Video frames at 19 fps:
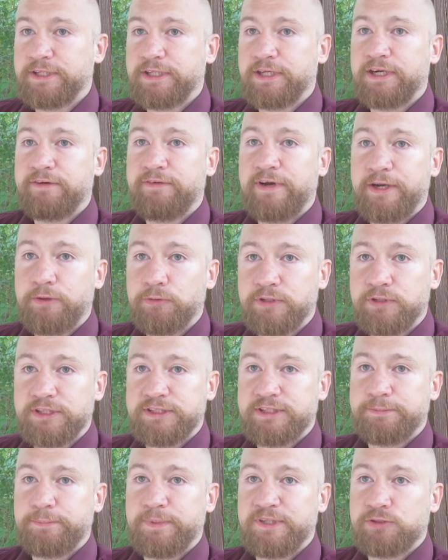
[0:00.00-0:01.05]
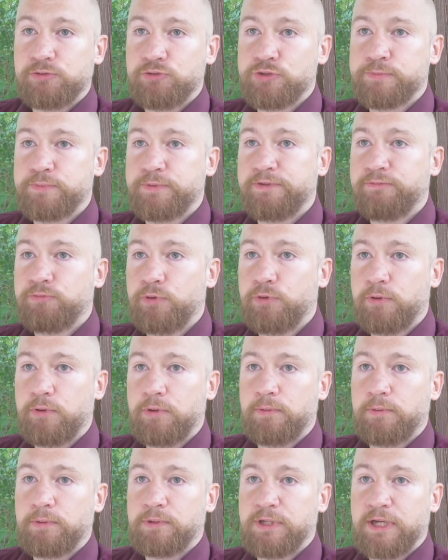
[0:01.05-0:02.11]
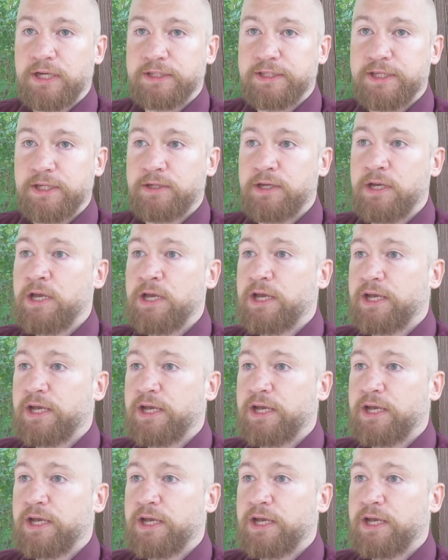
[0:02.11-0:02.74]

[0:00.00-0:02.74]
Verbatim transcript: договоренность спецслужбы его коротких,